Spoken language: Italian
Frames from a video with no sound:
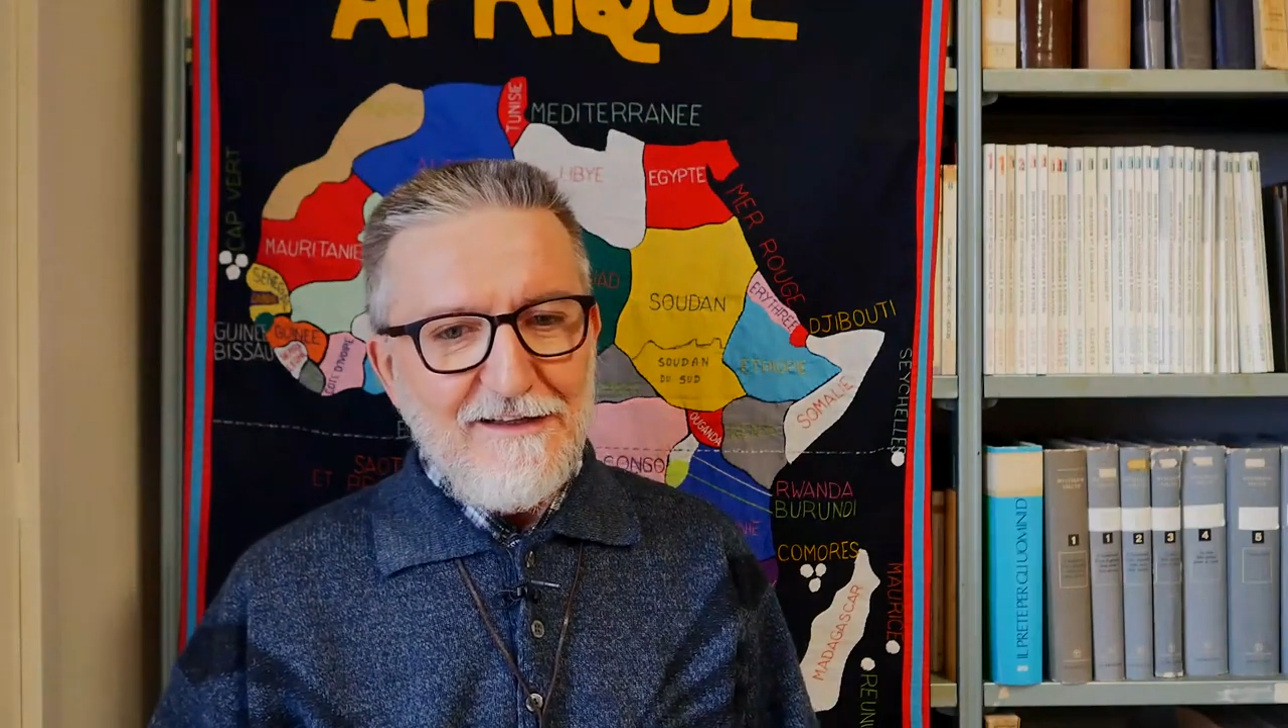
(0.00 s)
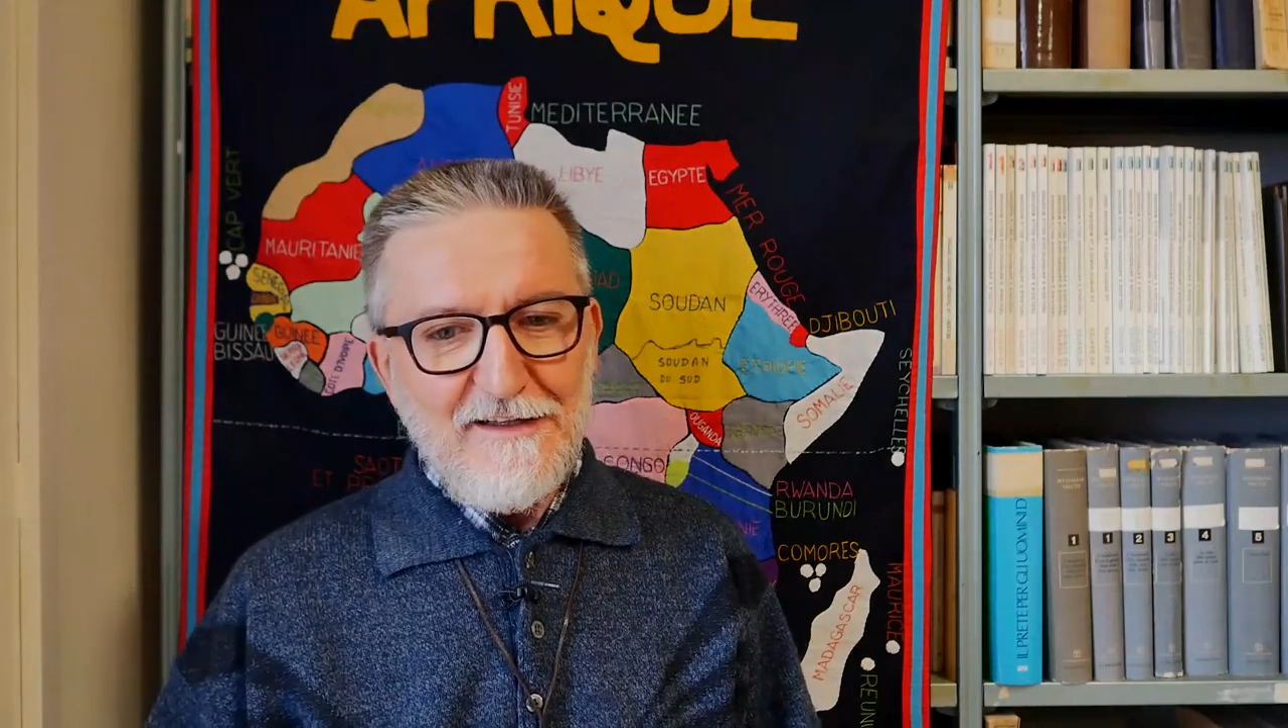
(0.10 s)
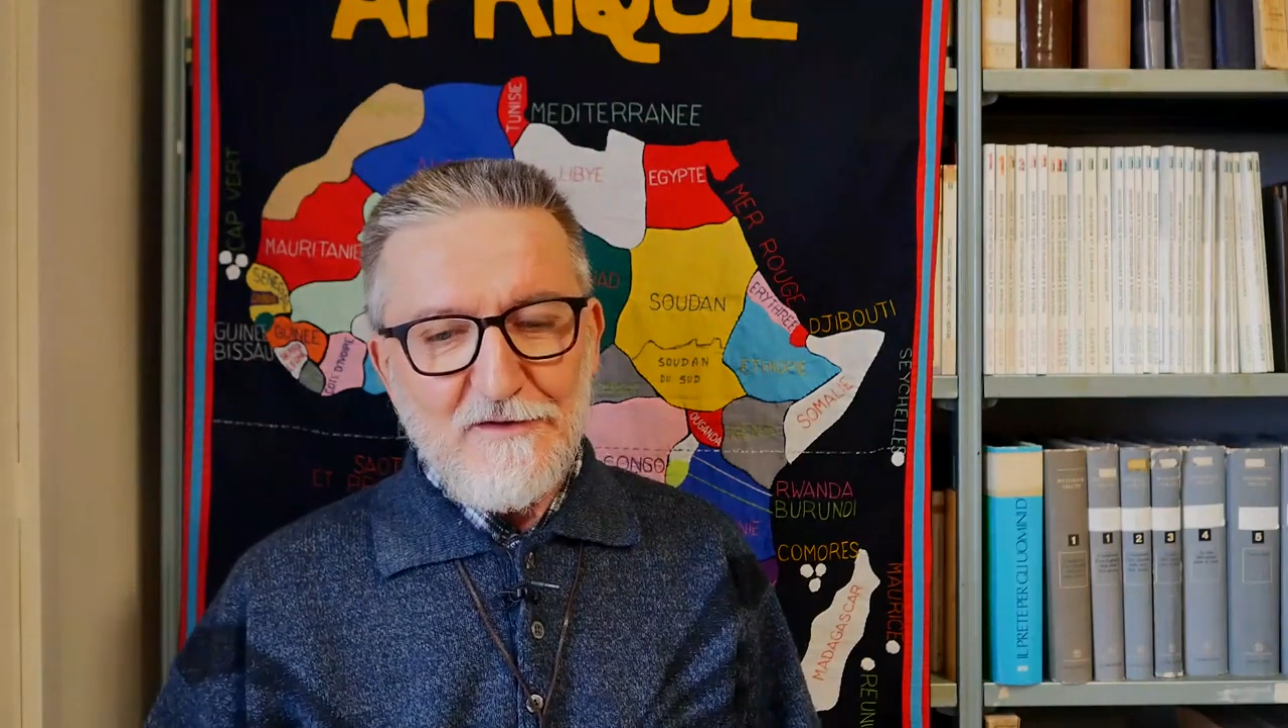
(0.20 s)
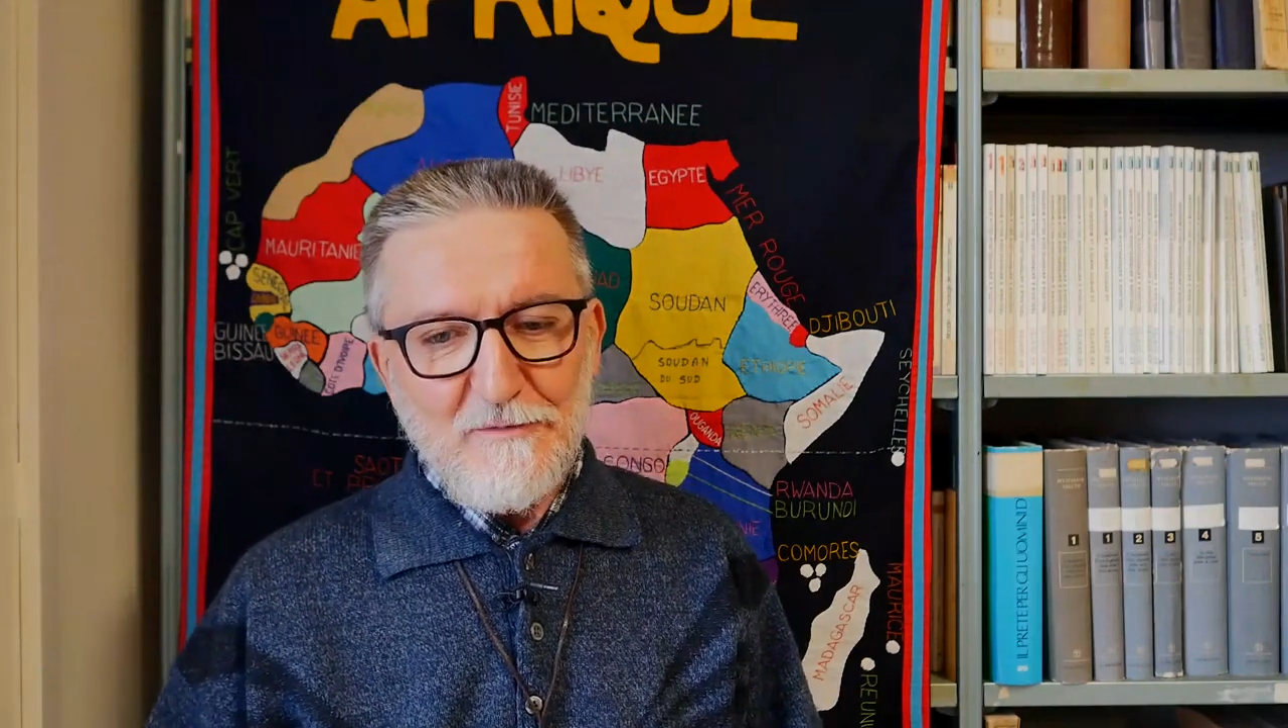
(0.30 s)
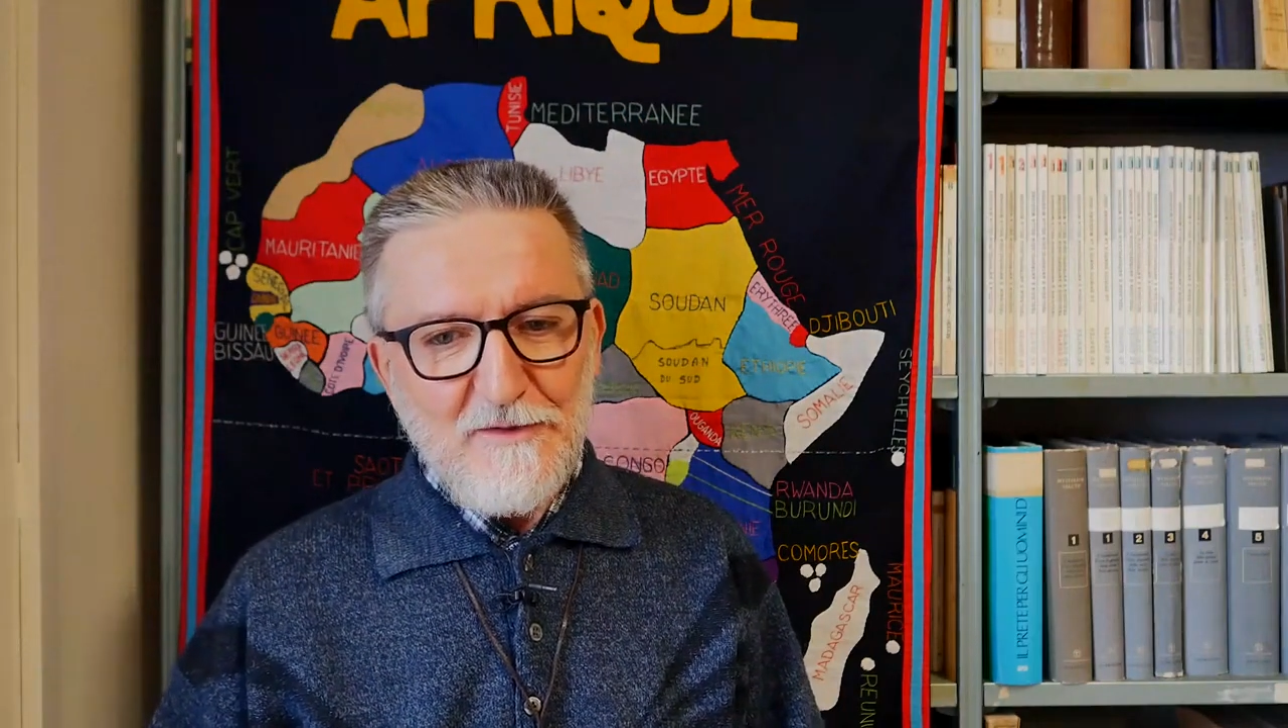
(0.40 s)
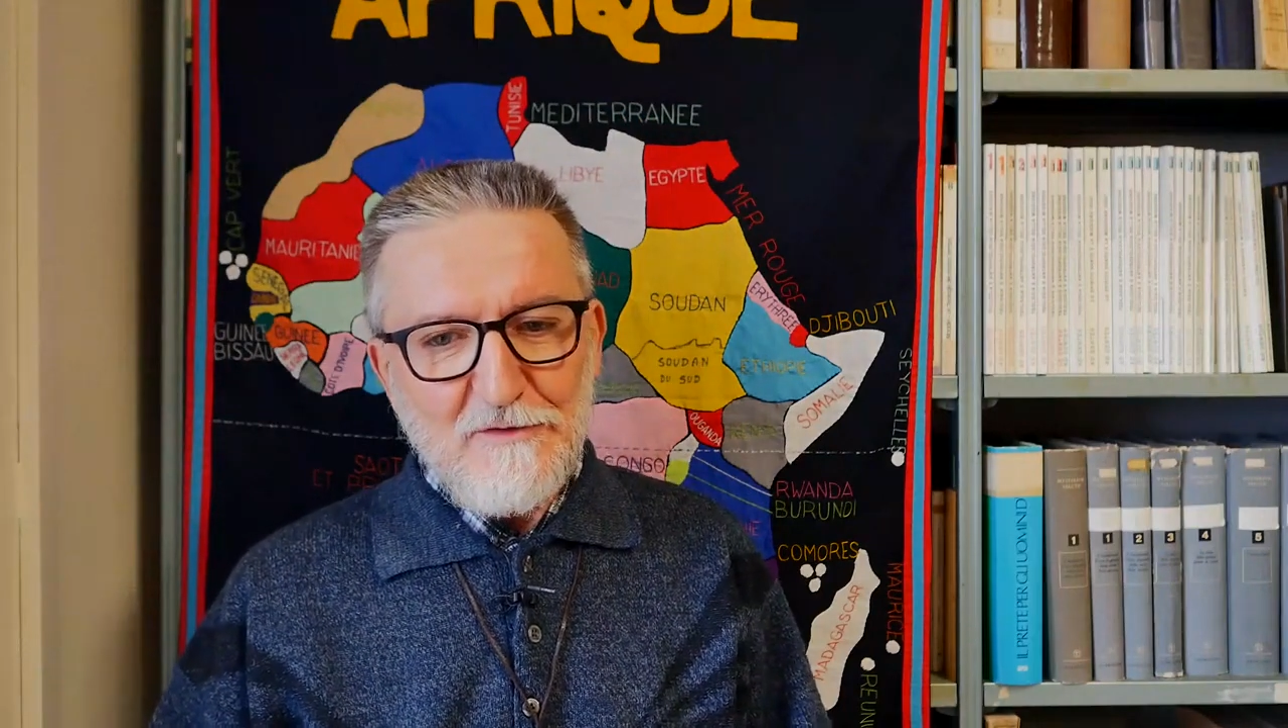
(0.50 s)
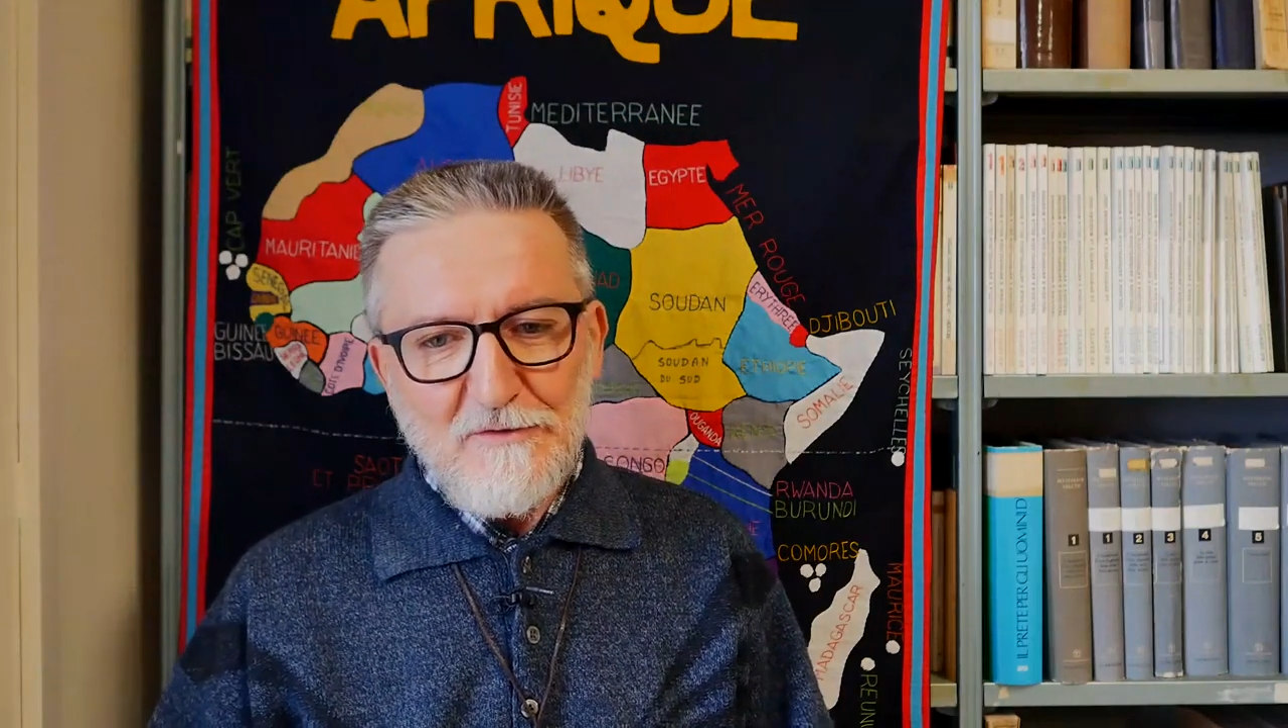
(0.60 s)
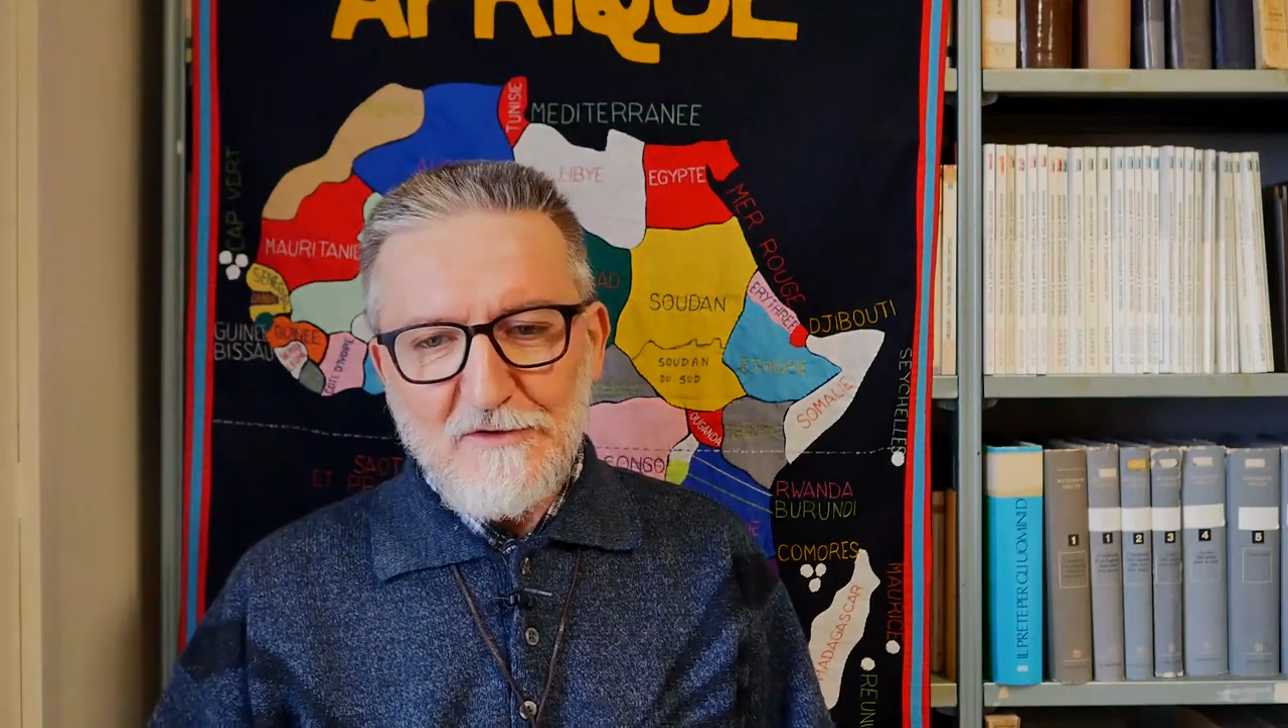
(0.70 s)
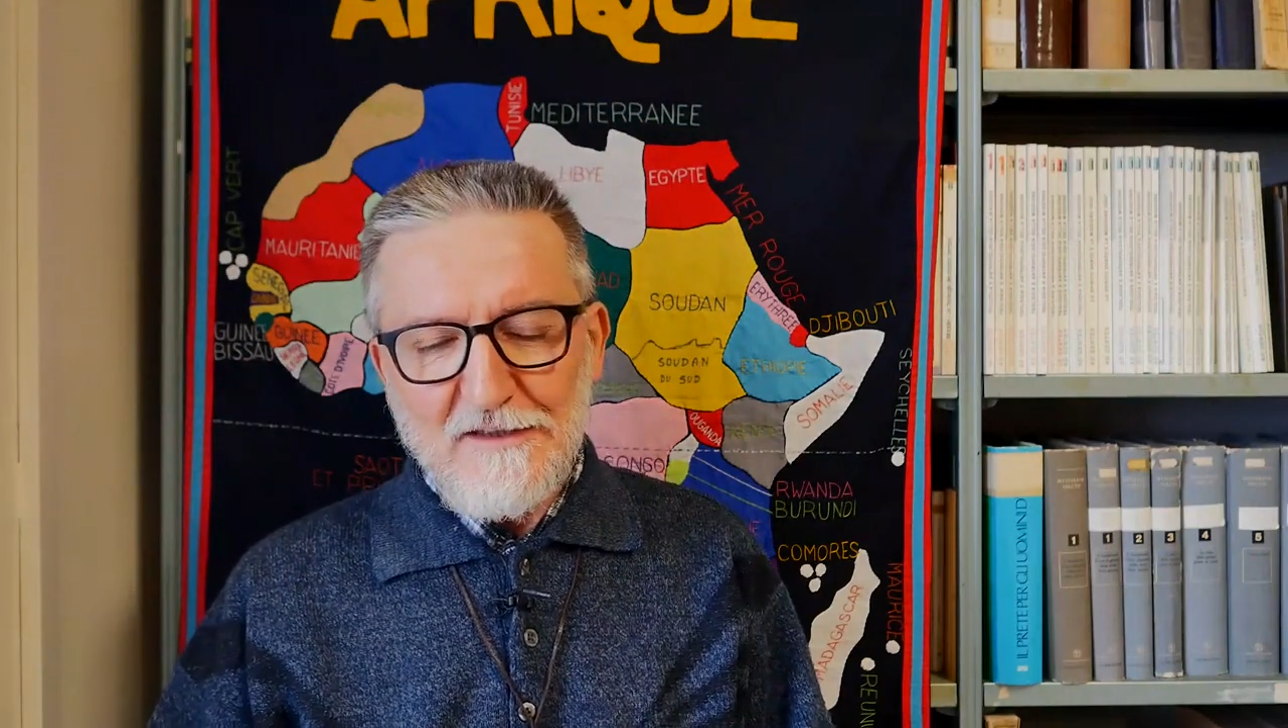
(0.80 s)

e soprattutto